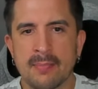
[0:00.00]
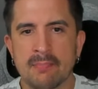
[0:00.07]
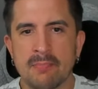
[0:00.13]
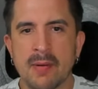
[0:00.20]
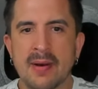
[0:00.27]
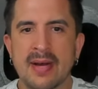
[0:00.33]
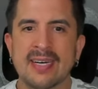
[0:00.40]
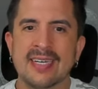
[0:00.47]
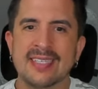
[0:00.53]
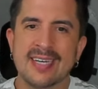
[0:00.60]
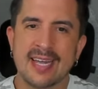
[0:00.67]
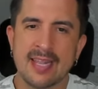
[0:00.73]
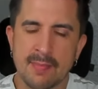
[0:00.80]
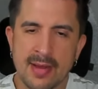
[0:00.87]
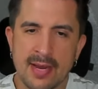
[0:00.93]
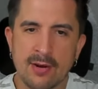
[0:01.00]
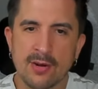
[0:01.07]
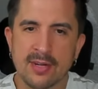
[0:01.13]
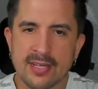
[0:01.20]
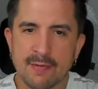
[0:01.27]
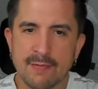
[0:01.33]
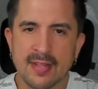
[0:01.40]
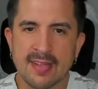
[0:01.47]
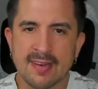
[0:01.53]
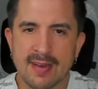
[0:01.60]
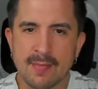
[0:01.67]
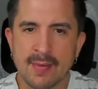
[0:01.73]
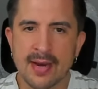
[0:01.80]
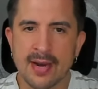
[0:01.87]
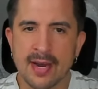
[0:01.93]
Me vais a echar de menos este fin de
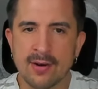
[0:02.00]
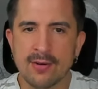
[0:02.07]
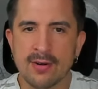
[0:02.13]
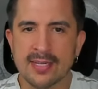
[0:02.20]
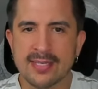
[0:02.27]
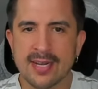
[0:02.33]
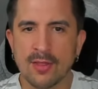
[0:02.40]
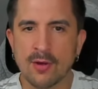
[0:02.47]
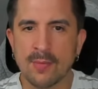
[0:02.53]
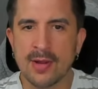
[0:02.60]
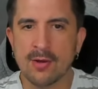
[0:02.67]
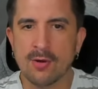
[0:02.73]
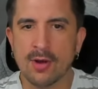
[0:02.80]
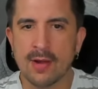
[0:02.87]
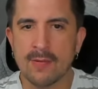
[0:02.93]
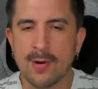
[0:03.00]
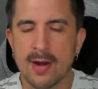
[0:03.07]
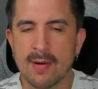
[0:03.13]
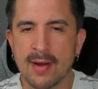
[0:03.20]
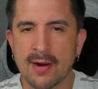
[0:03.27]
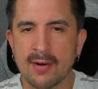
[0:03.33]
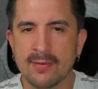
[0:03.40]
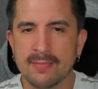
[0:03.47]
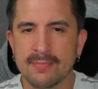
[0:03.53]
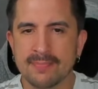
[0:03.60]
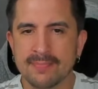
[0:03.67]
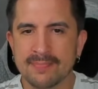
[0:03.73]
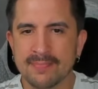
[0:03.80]
semana, ¿no? Hasta el domingo que vuelva, ¿no?